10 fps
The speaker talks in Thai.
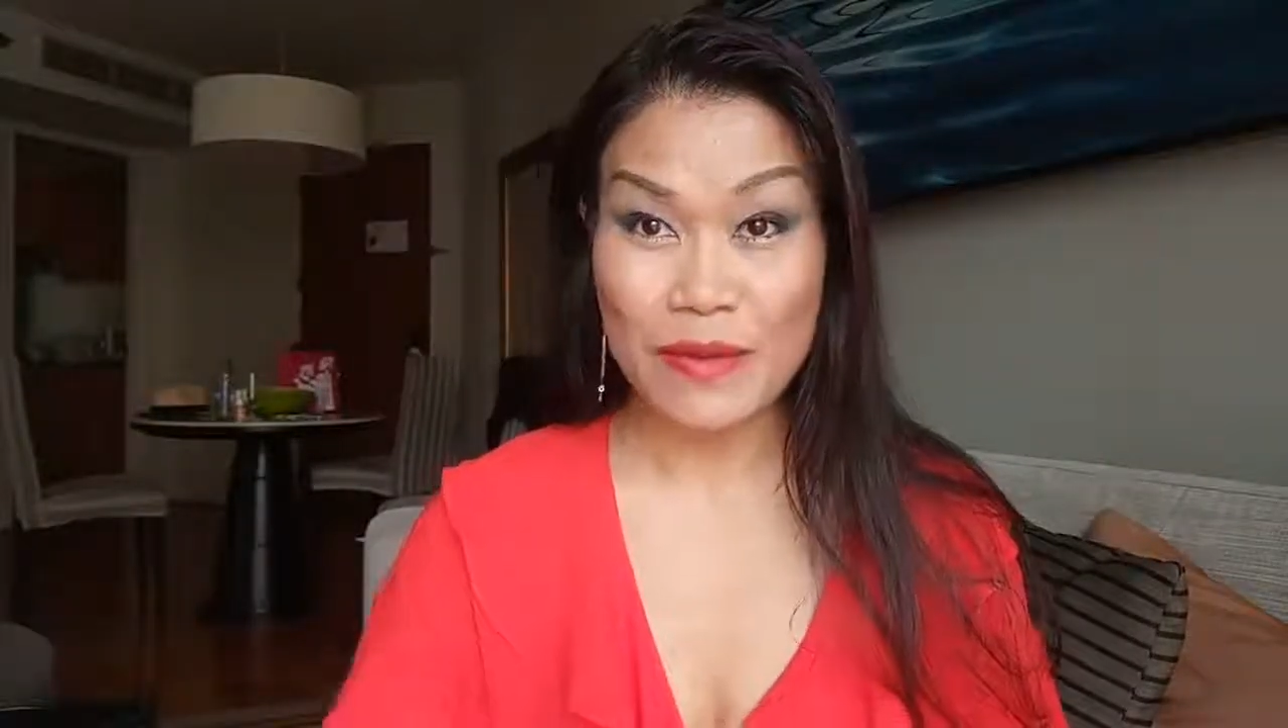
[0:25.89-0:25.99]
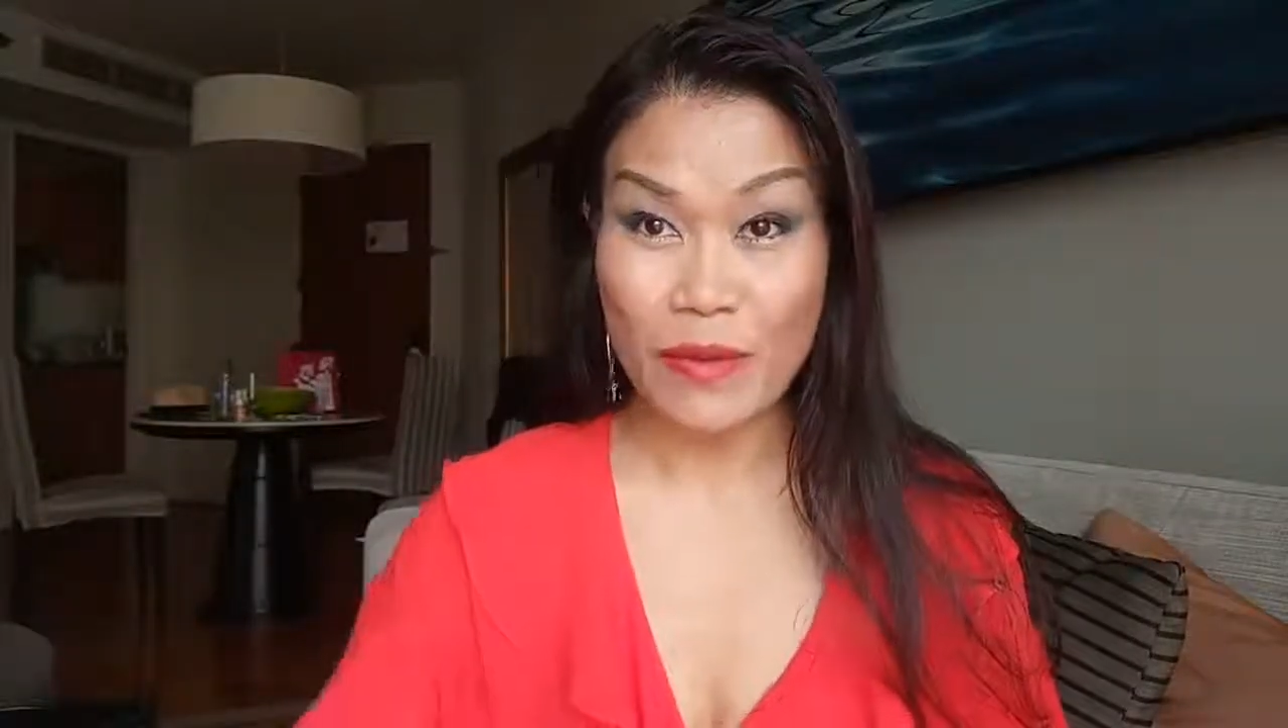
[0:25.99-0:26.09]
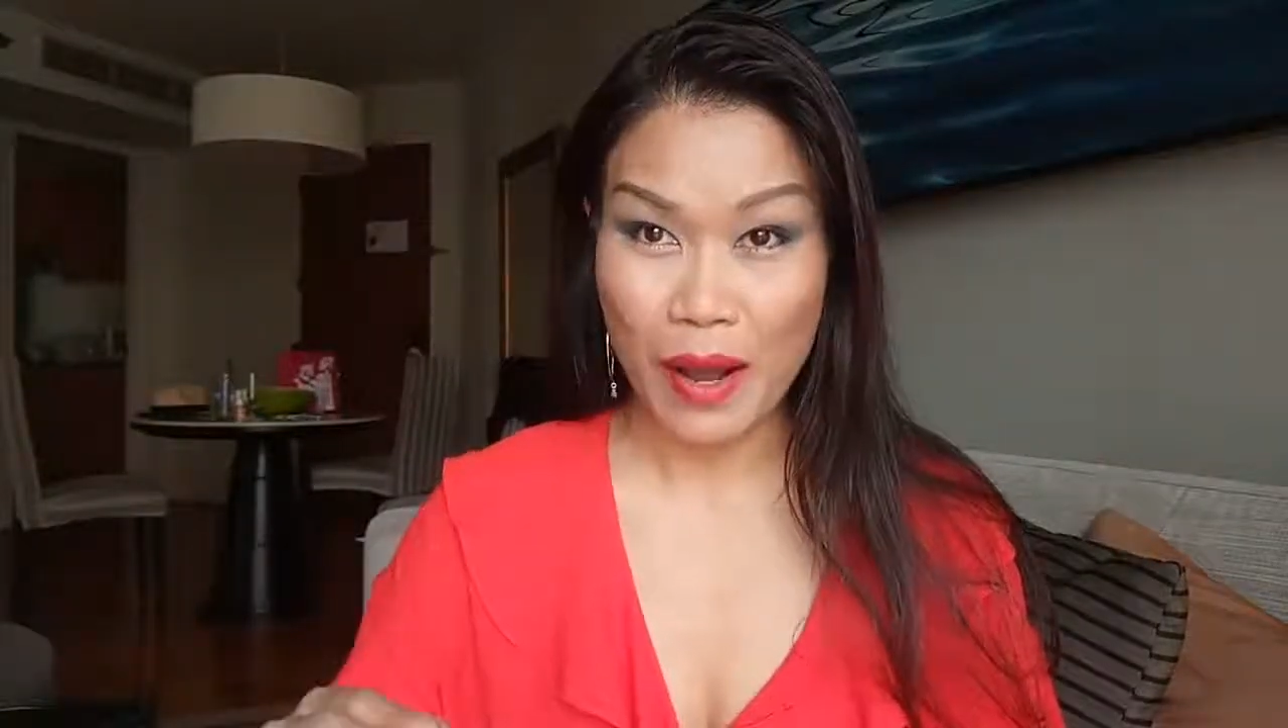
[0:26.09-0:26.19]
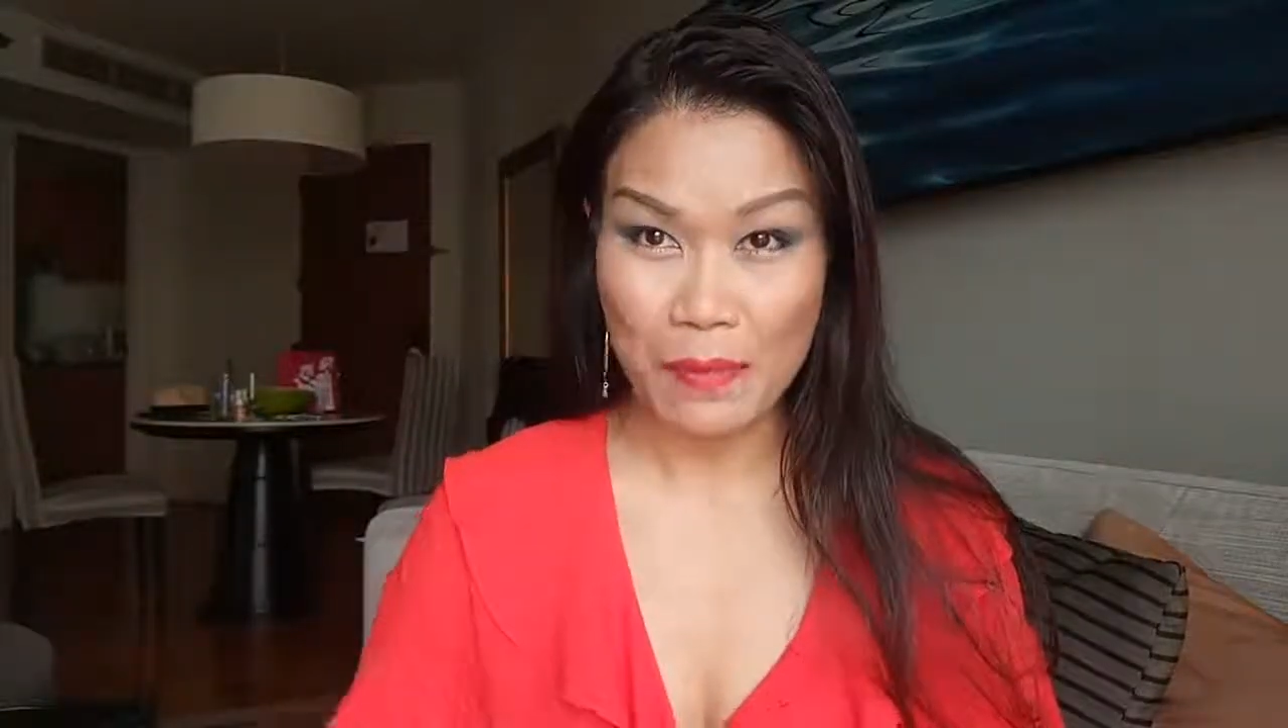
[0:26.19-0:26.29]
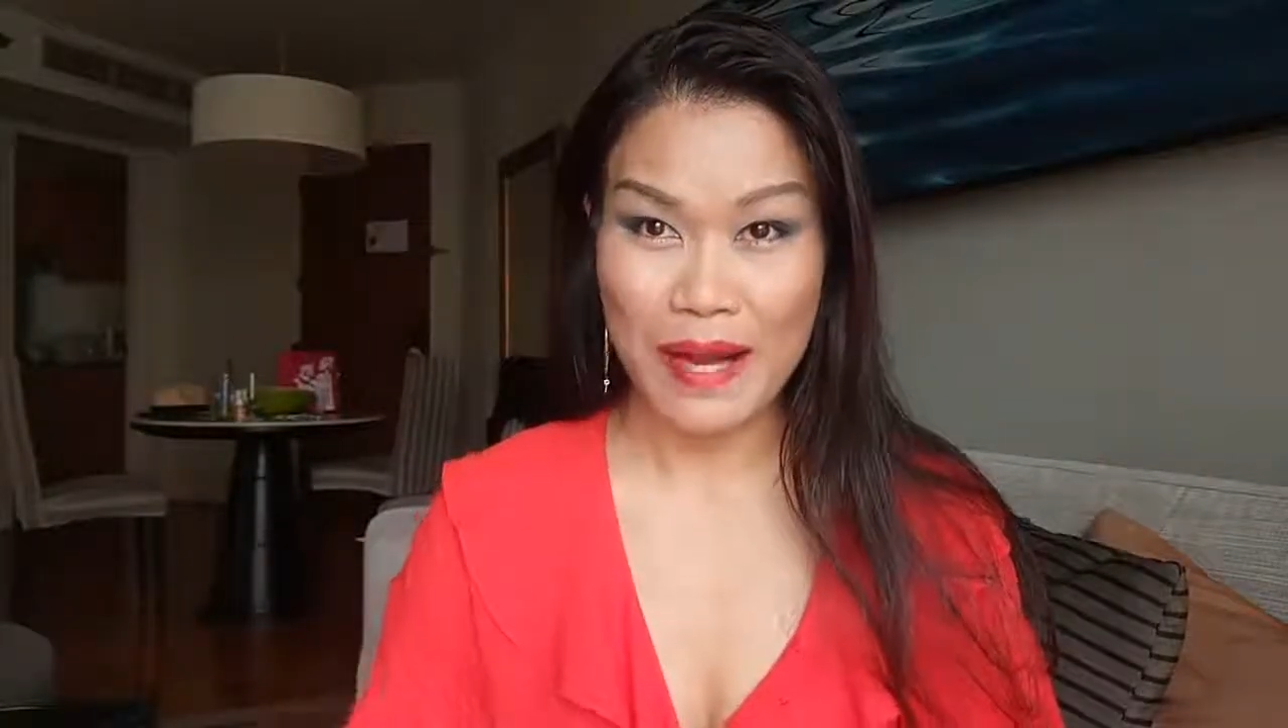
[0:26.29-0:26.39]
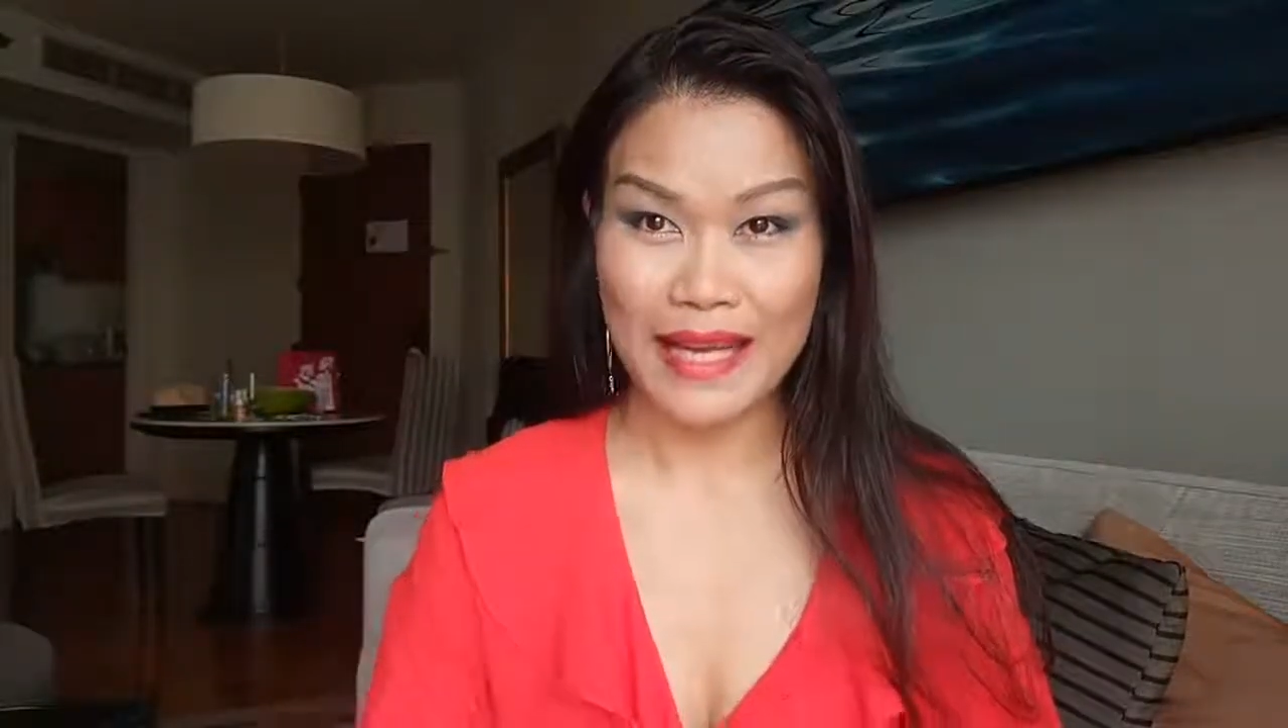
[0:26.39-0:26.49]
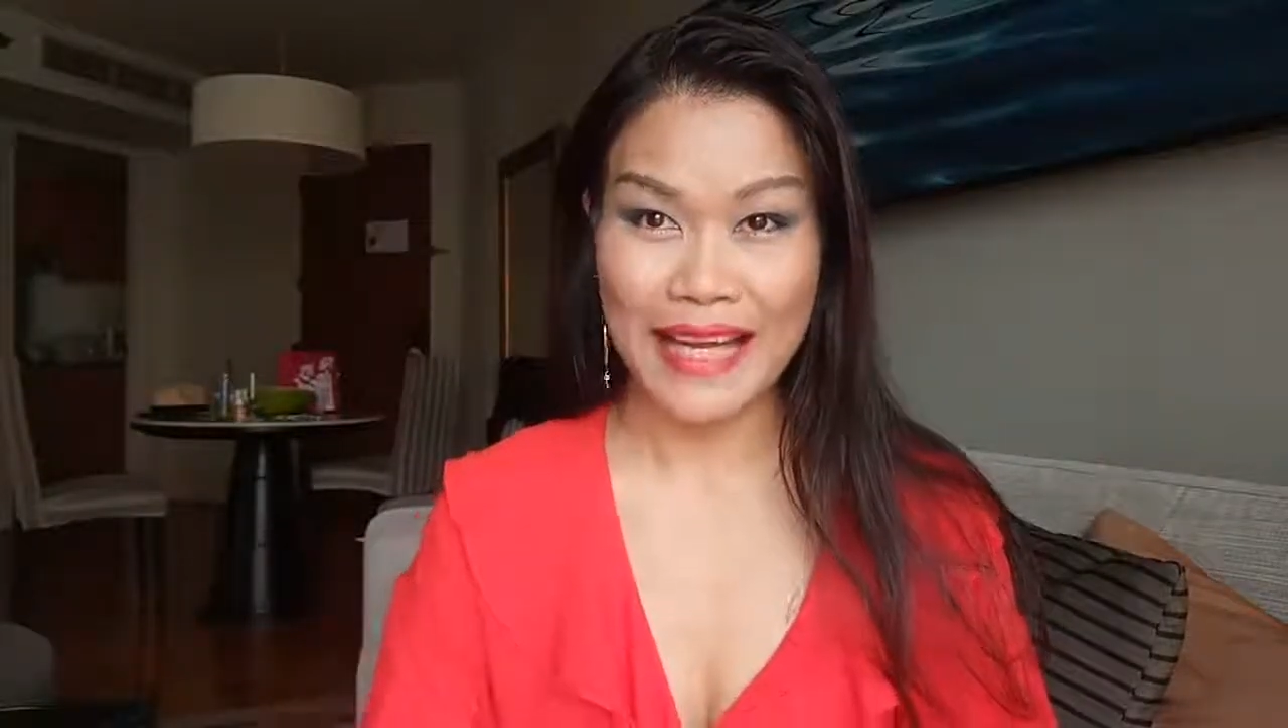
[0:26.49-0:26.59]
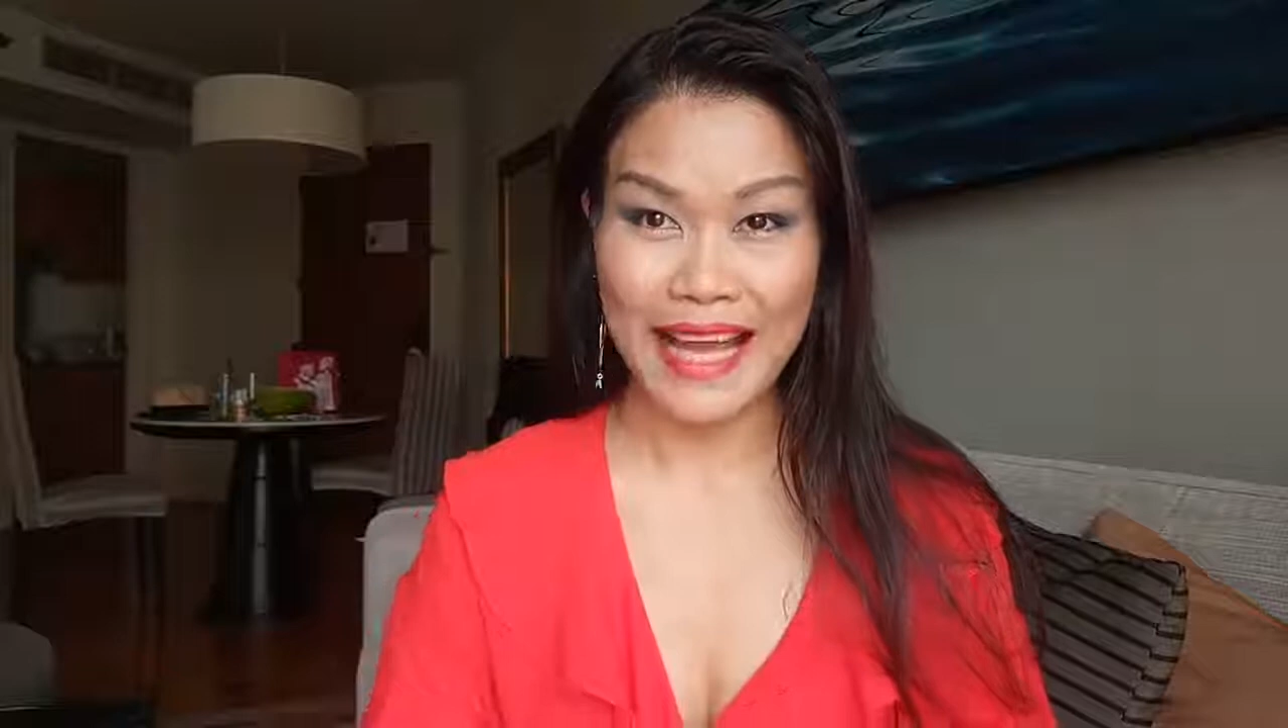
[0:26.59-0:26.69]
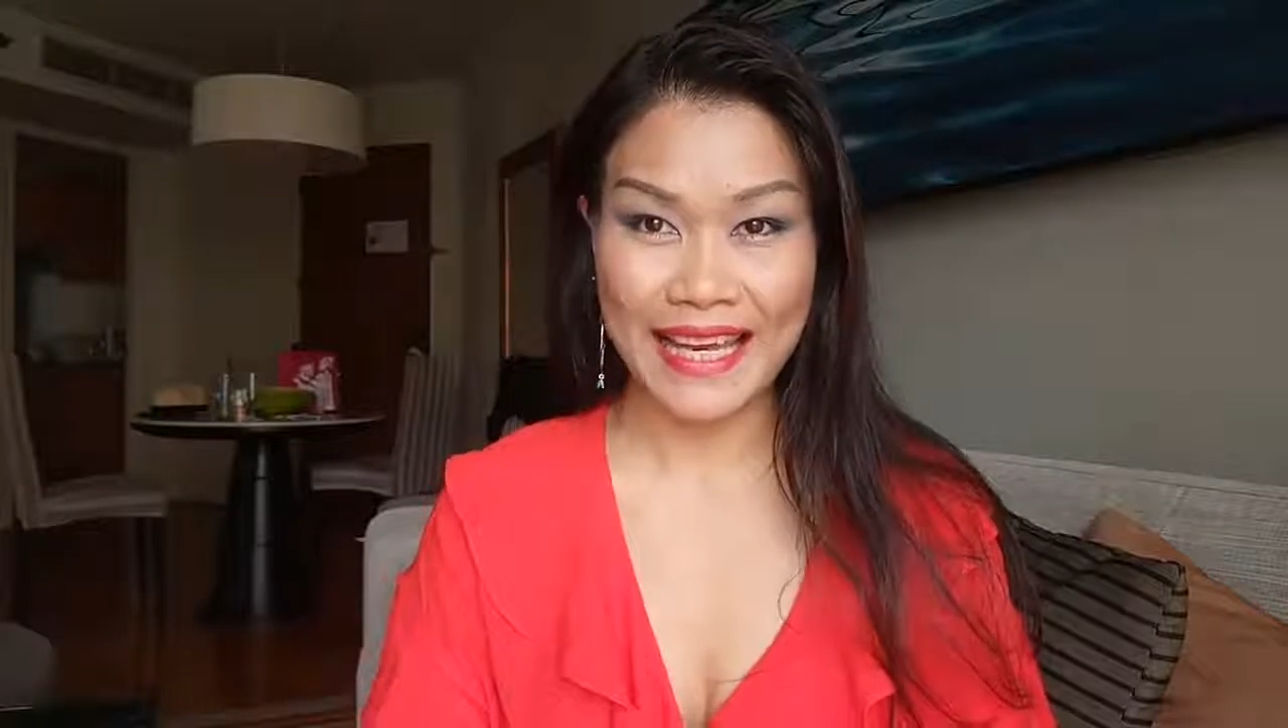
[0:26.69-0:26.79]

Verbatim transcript: มีความหมายยังไง